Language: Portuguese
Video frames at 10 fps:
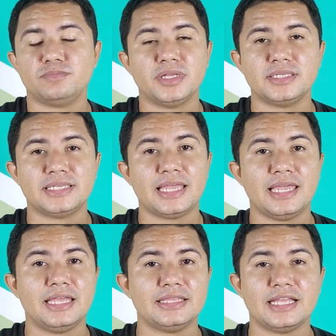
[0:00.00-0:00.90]
Plus
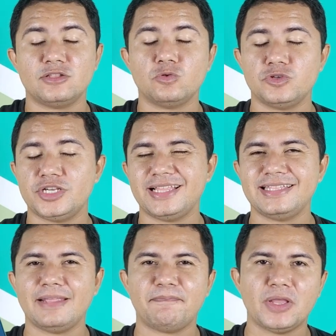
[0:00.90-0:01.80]
é tecnologia
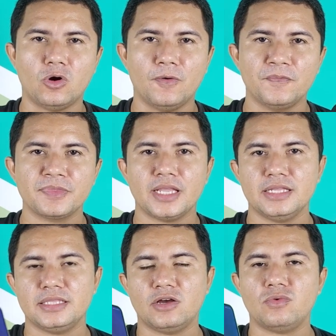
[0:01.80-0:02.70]
LTPO,
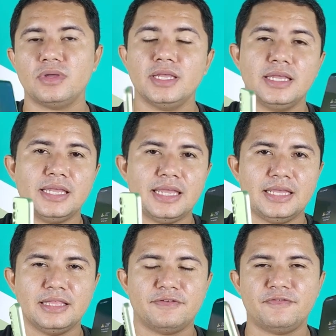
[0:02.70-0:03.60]
então
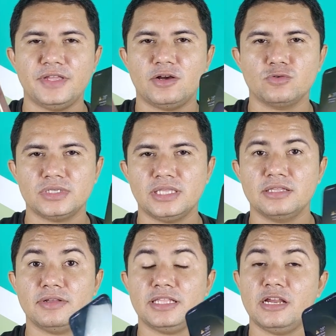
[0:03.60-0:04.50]
ela fica
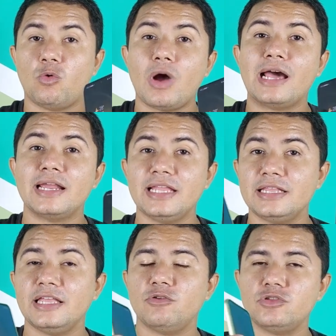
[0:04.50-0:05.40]
oscilando entre
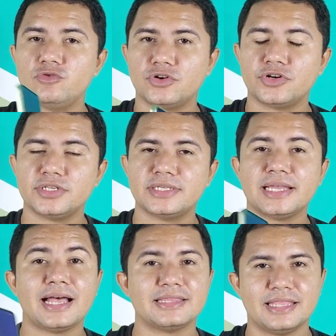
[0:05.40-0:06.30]
48 Hz
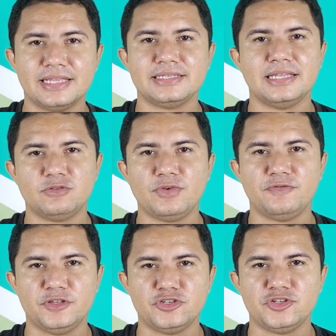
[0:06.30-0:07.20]
até
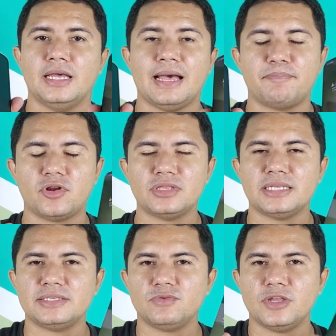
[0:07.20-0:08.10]
120. A
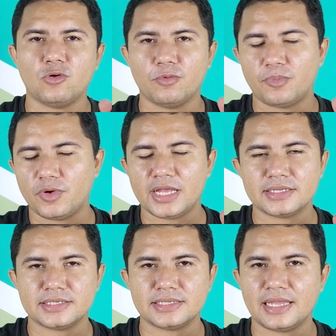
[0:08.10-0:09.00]
proteção que compõe
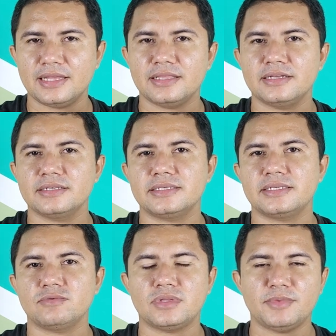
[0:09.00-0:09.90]
as telas
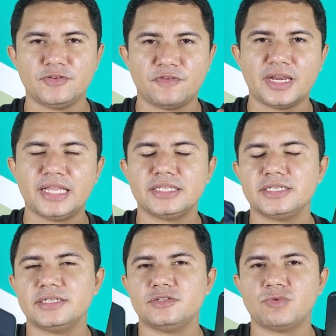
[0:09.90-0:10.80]
são também
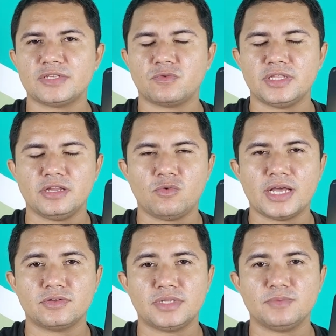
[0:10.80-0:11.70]
diferentes. No
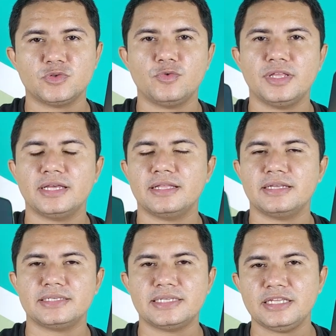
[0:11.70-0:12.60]
A54 temos Gorilla
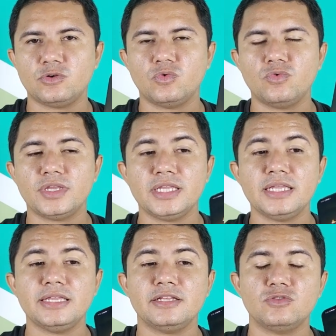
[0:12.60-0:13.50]
Glass 5
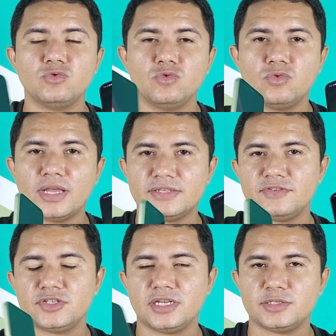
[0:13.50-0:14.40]
e no
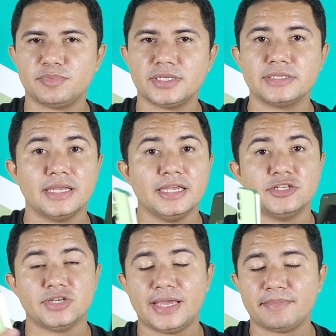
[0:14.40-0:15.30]
S23 Plus
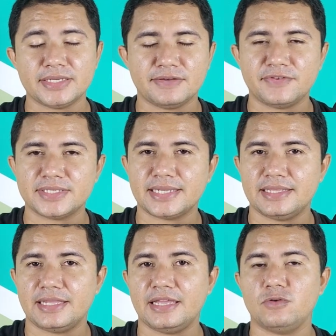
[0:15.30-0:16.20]
já é mais
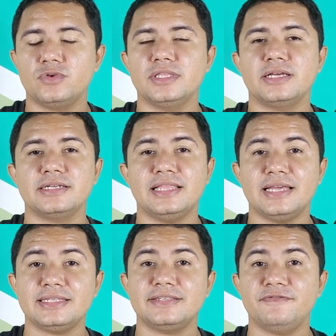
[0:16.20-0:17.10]
avançada, que é Gorilla
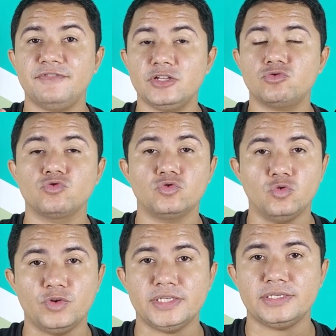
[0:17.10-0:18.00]
Glass Victus
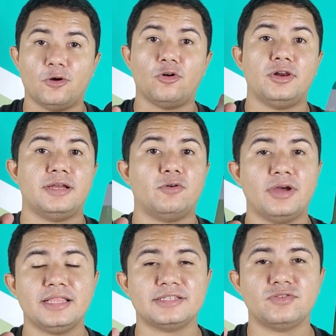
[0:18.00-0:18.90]
2. Olha, com
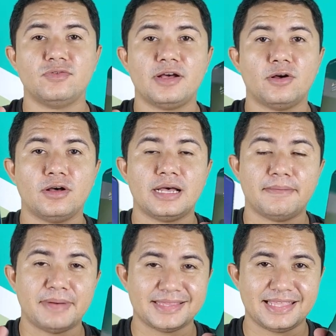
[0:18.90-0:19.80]
relação à
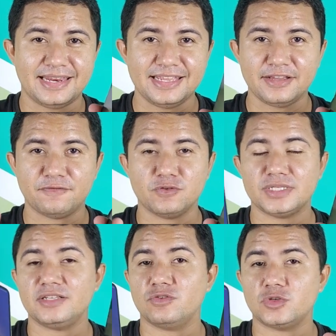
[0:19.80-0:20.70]
bateria,
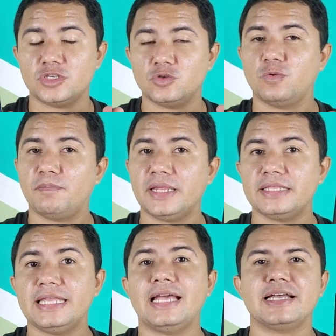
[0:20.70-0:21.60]
vocês vão se
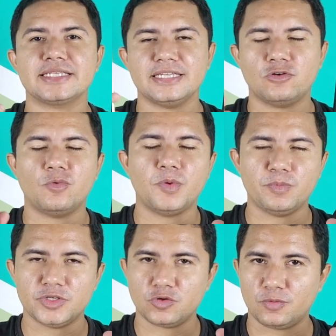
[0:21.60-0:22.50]
surpreender assim como eu
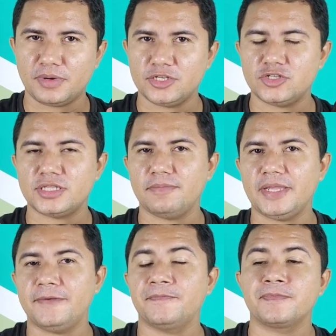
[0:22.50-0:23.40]
me surpreendi
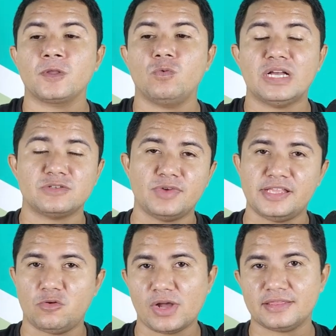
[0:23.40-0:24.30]
também. O
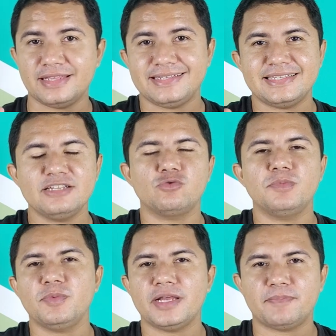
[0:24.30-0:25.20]
A54 tem
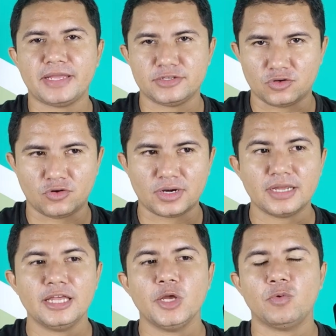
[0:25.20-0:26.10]
5.000 mAh,
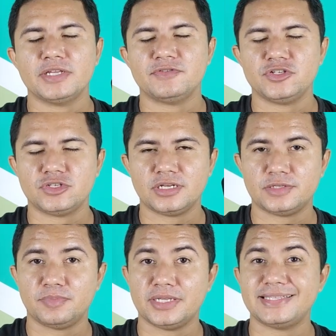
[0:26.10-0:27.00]
o
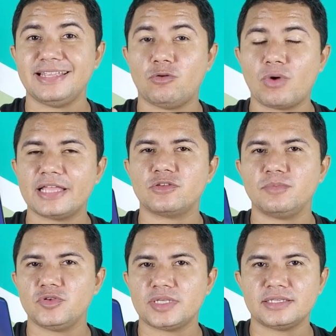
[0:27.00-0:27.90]
S23 Plus tem
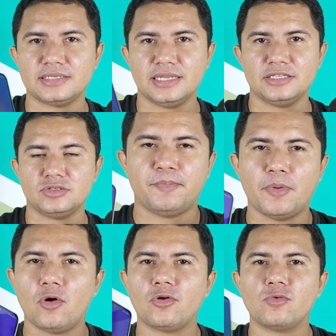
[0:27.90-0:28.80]
4.700.
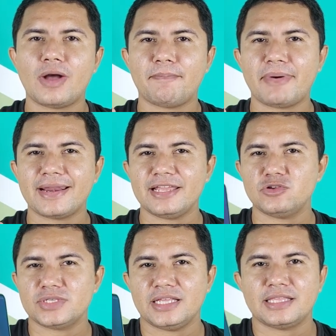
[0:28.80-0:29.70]
Por o
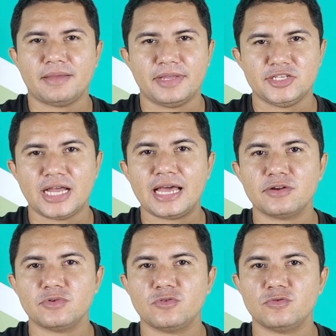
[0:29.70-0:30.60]
aparelho ser
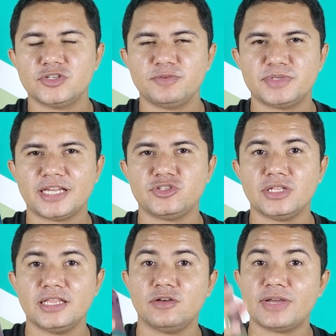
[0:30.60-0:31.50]
intermediário, o chipset
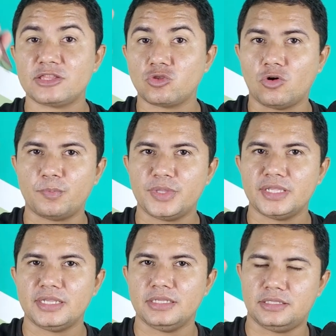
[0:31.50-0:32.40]
dele não é top,
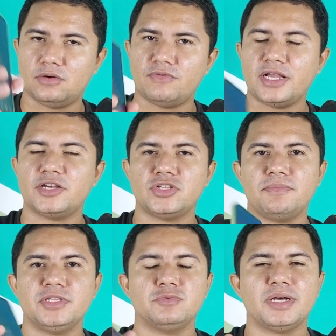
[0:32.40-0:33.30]
então vai gastar
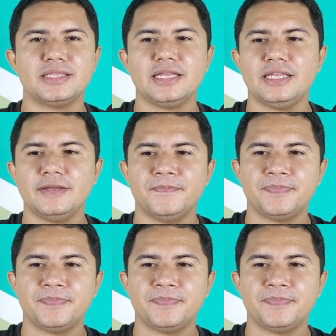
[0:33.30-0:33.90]
menos bateria.